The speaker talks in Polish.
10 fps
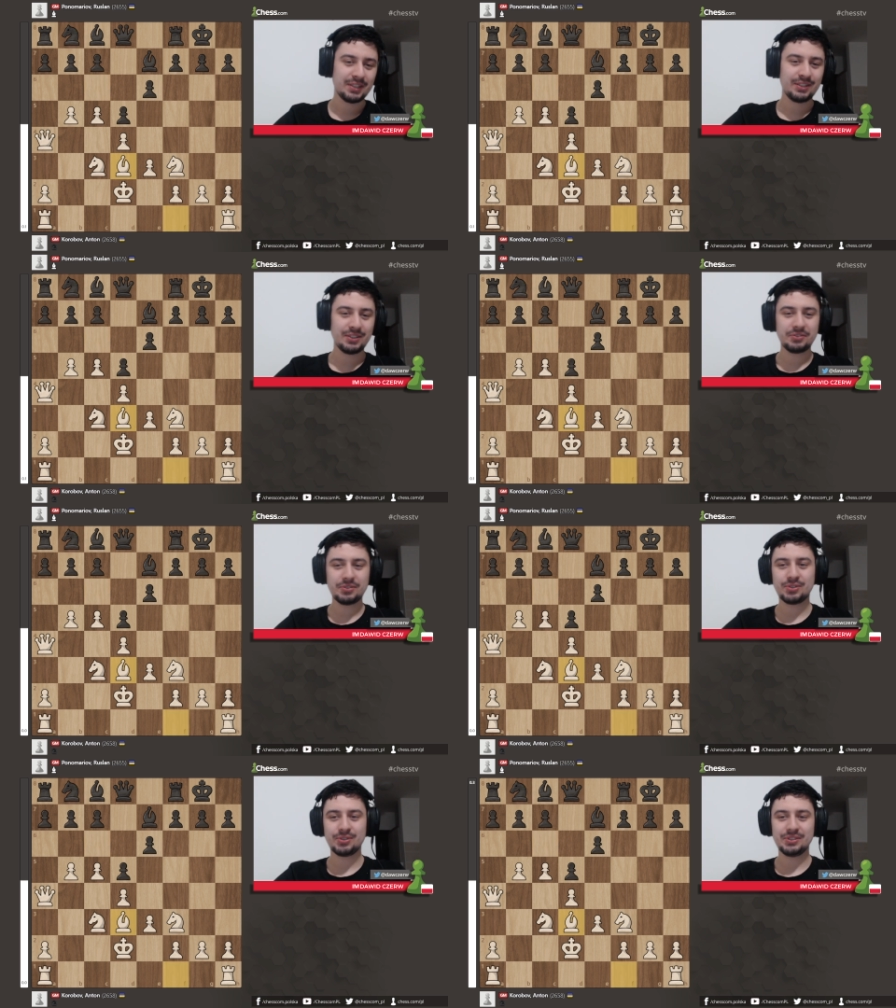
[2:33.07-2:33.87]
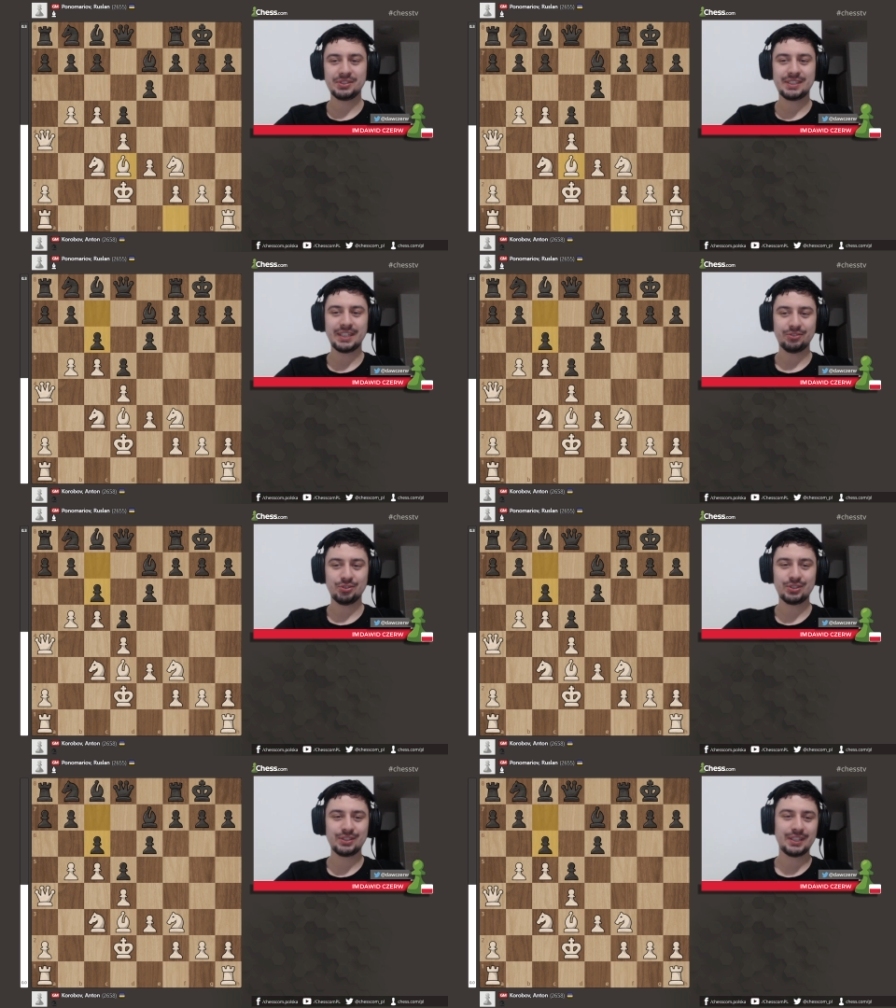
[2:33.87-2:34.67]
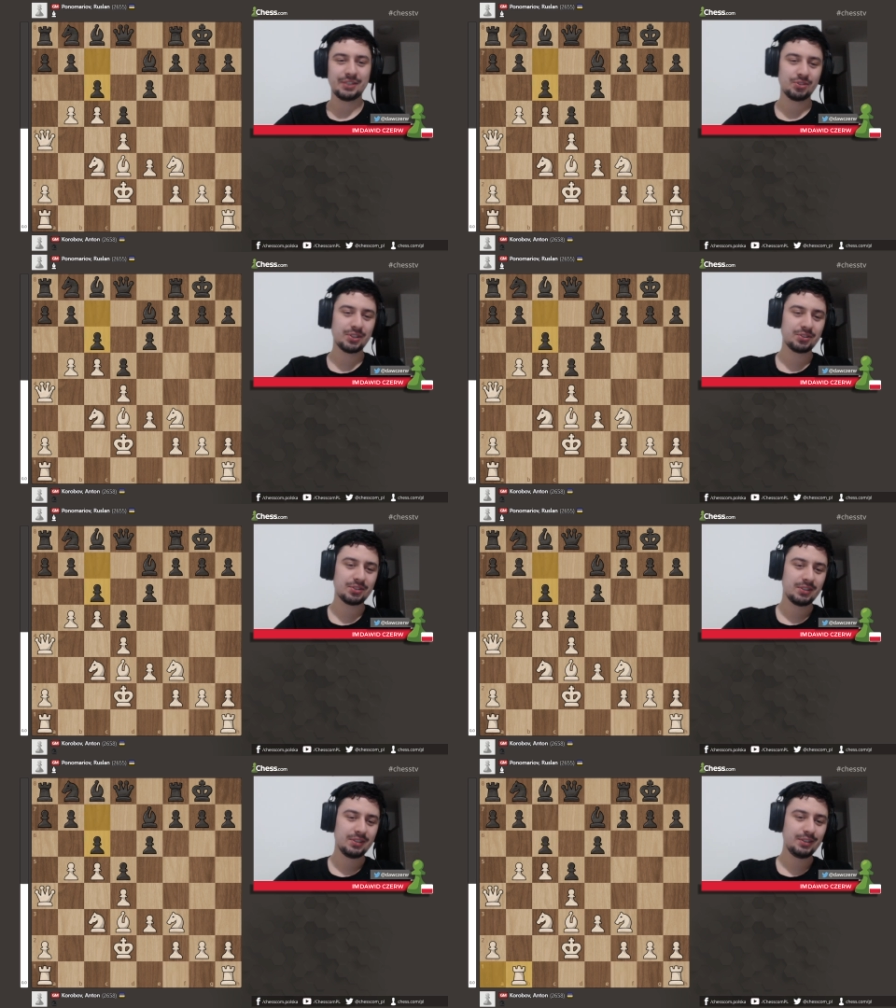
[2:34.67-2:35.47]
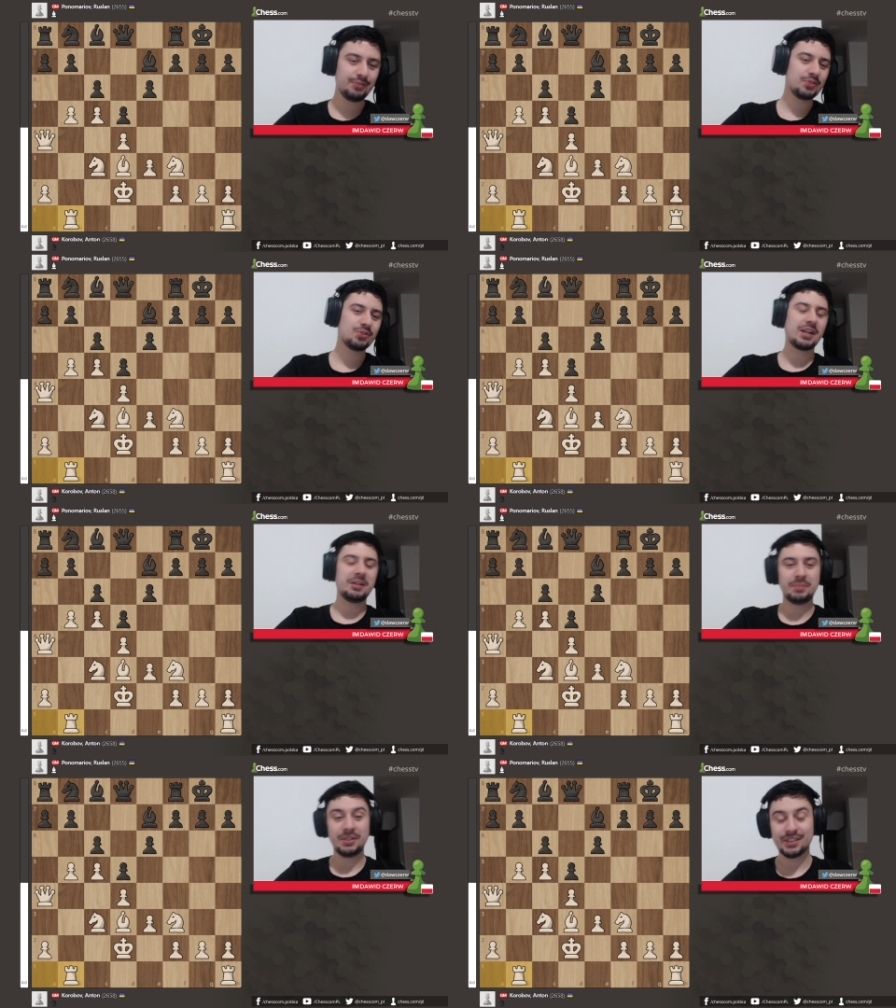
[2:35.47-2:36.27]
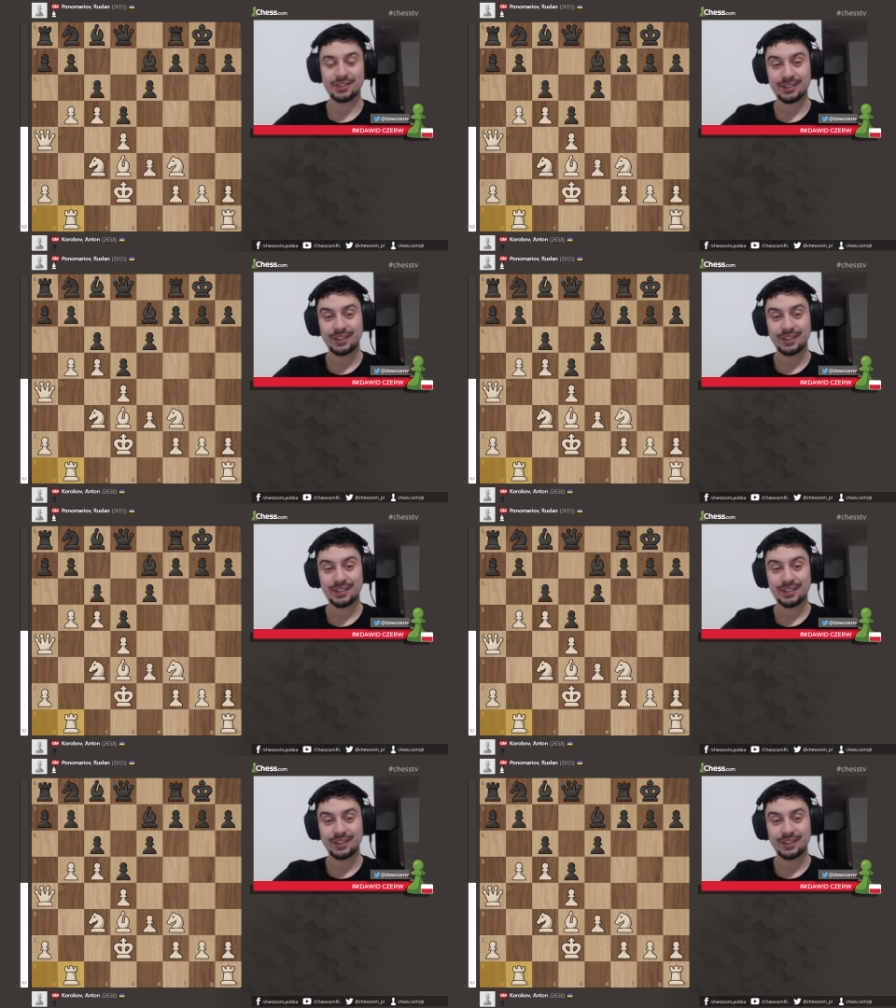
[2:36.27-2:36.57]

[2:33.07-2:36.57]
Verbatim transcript: no to goniec D3, C6 i wieża AB1.